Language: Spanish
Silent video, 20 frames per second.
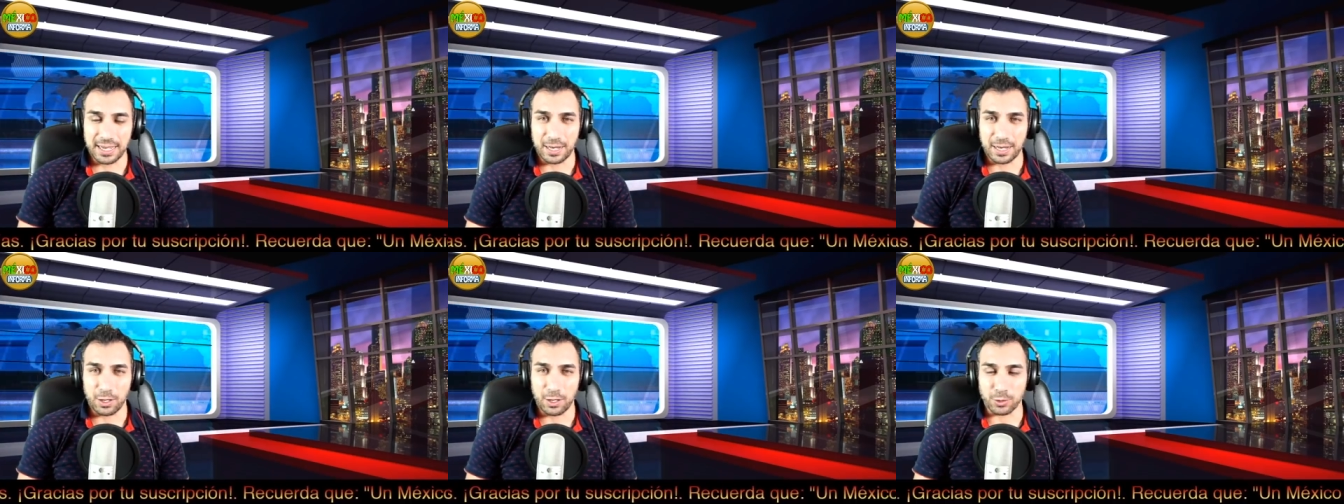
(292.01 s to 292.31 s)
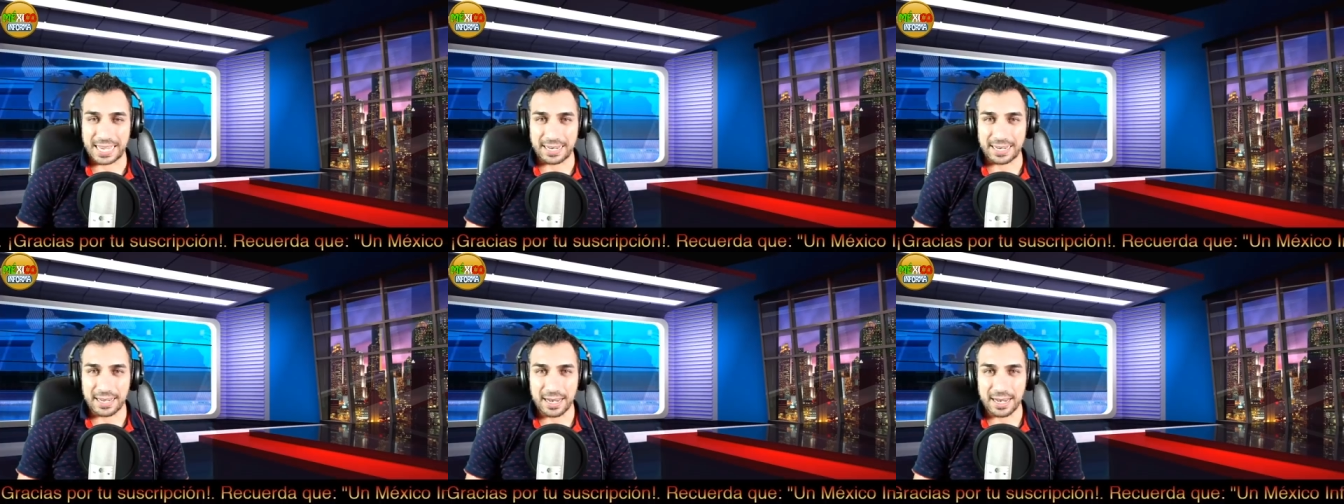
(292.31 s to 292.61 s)

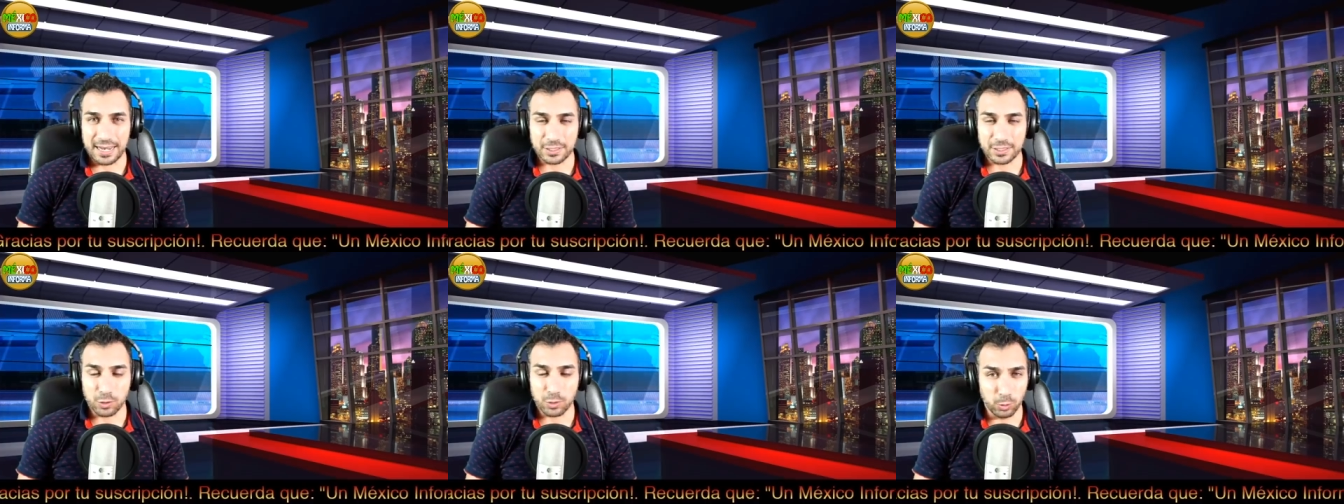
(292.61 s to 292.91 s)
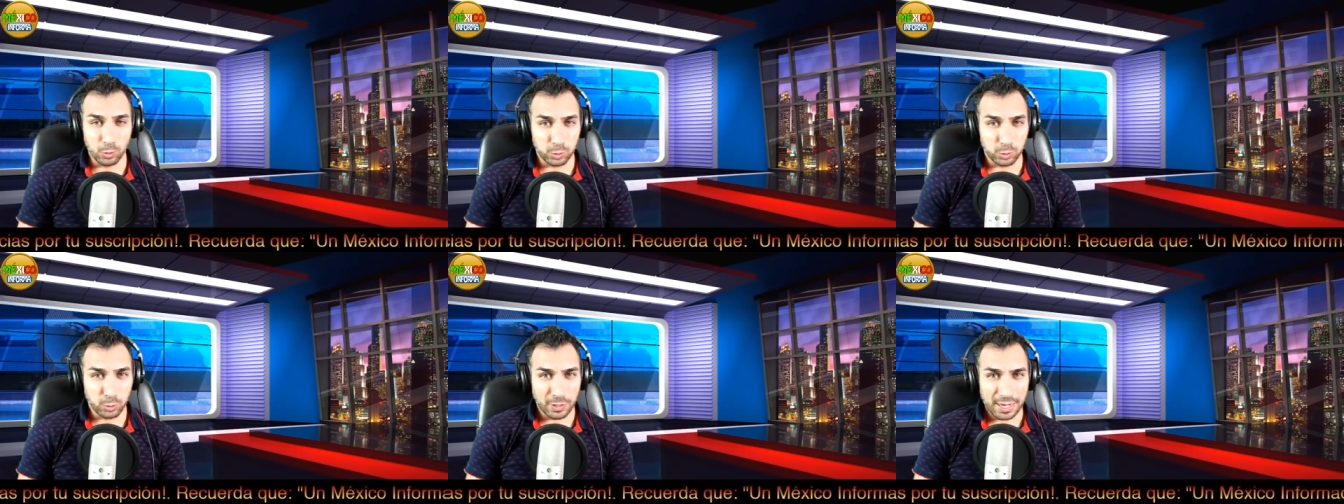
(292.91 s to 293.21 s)
los canales
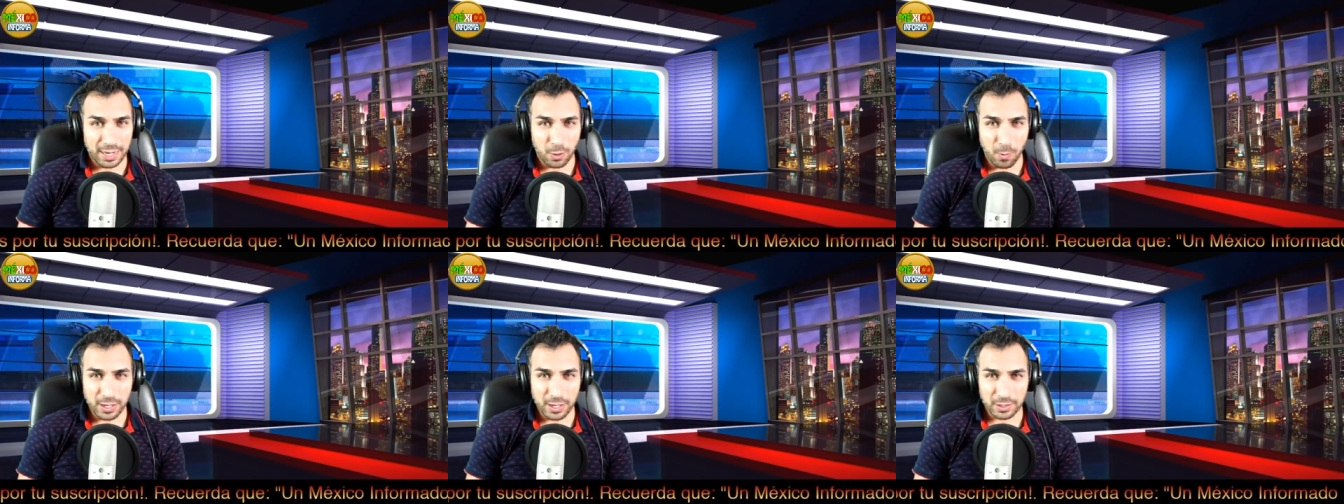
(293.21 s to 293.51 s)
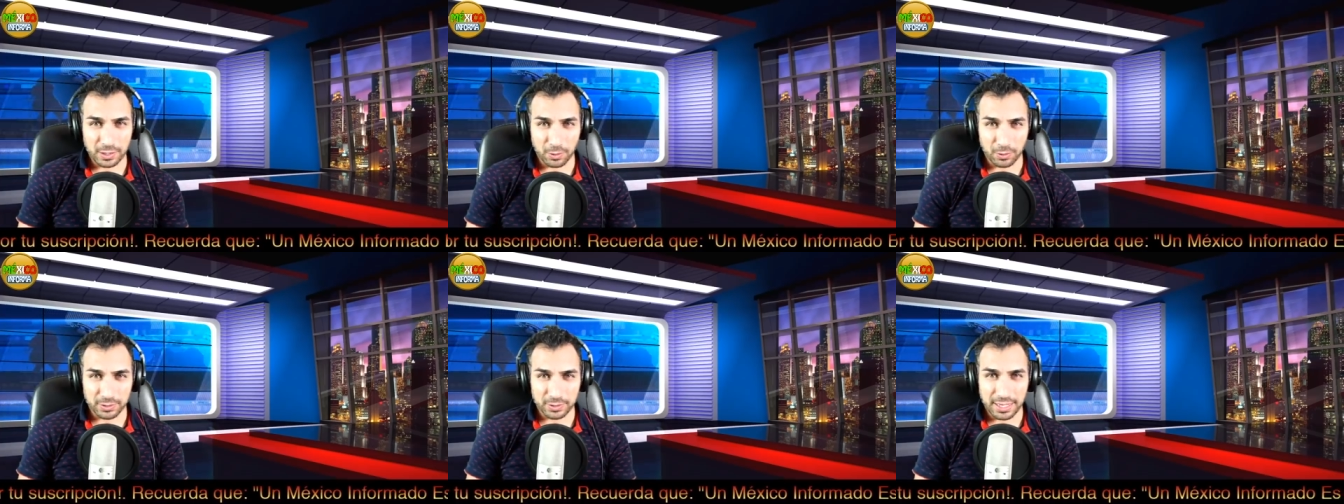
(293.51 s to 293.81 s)
Cultura
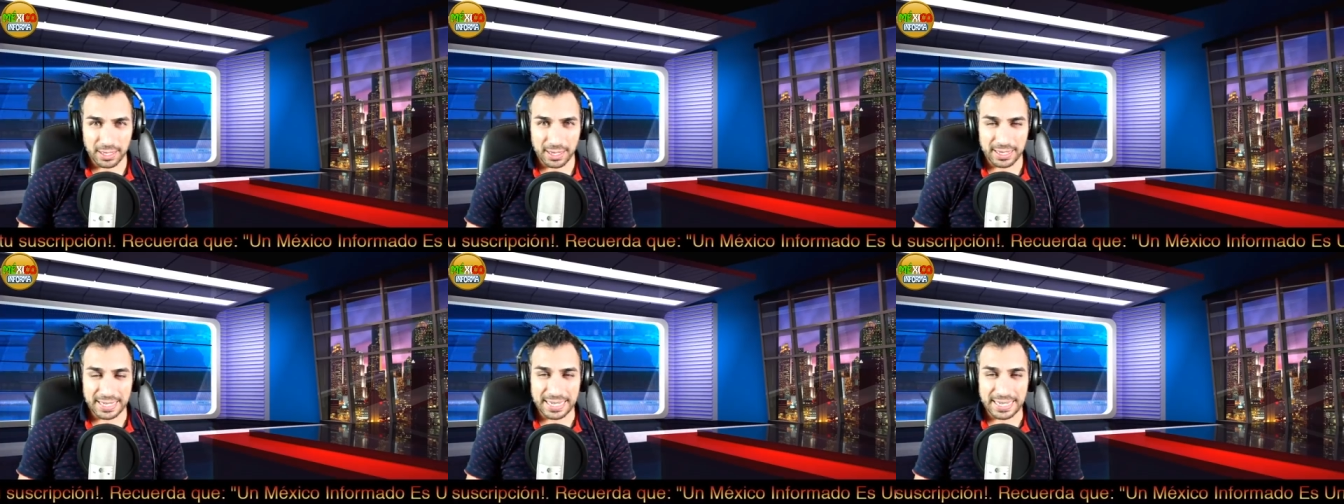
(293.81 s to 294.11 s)
4T